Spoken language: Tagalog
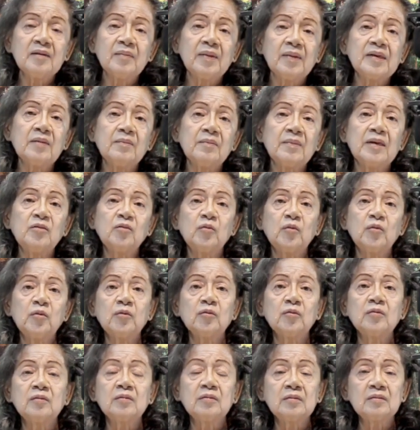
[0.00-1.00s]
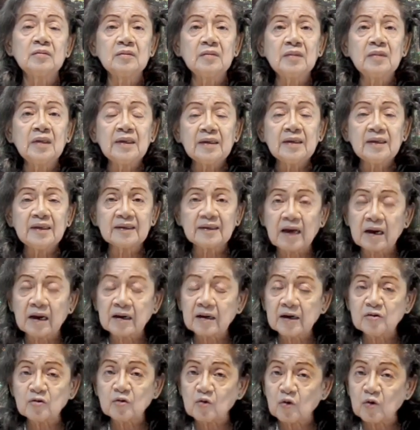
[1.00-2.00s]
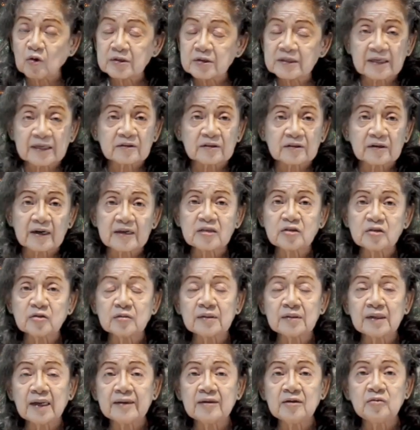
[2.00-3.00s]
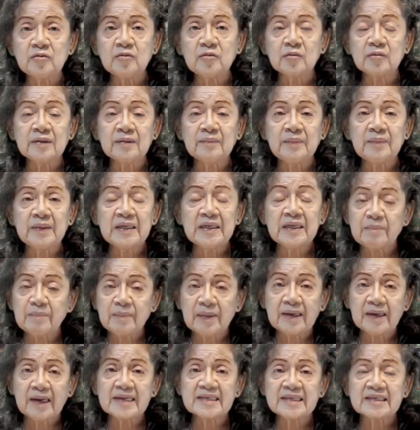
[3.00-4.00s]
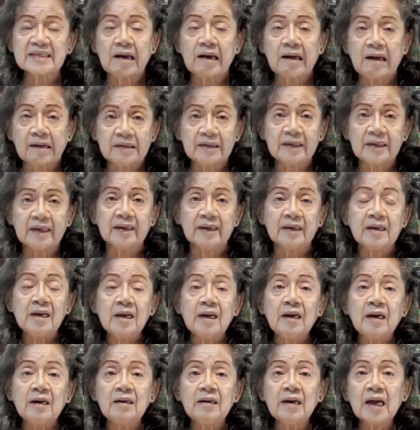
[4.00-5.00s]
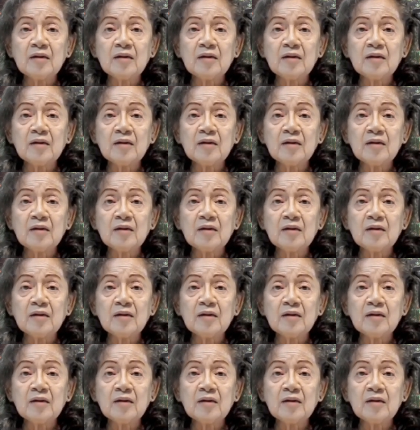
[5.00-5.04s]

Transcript: eh iba naman ho yung, ika nga yung concentration na inyong binibigay sa kalye.